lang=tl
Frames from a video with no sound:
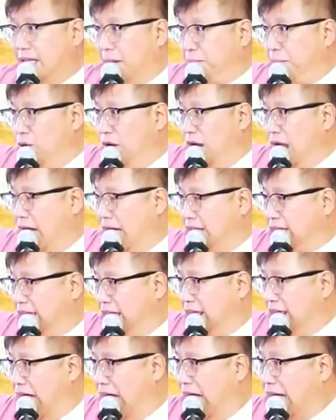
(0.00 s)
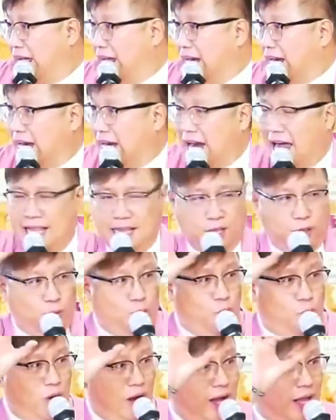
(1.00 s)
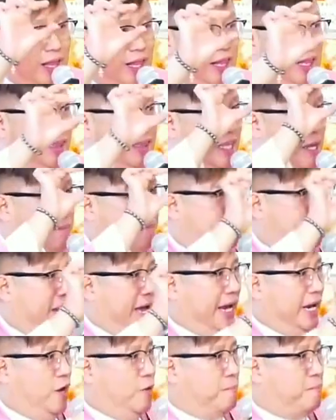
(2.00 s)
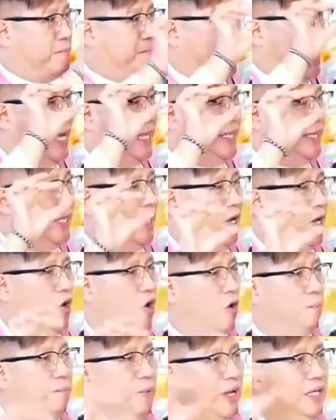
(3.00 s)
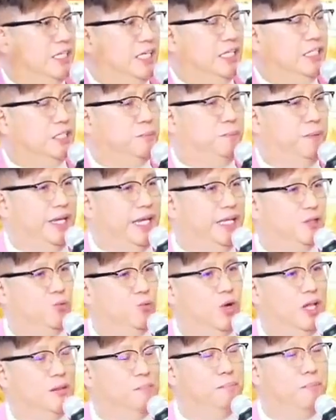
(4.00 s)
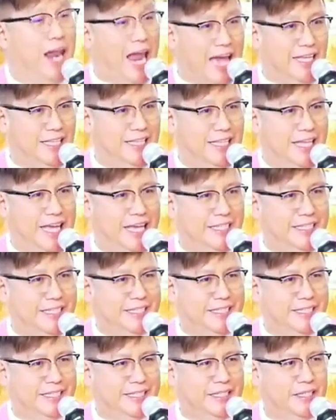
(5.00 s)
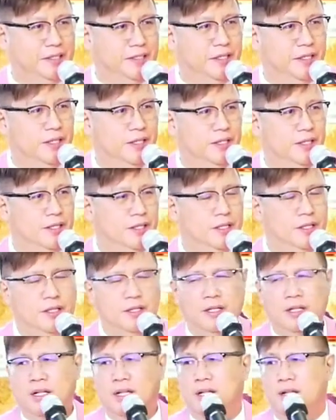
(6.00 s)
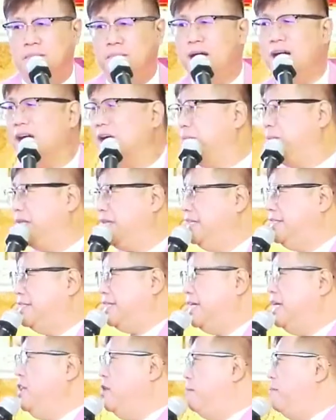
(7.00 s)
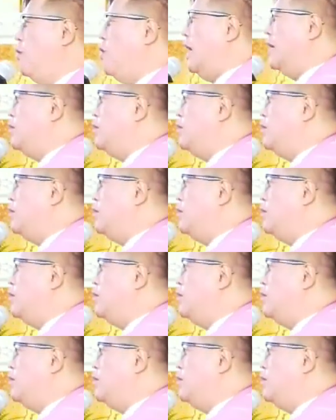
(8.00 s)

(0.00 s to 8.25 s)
po natin a gradual development of his spiritual blindness. Mga kapatid, sino po ang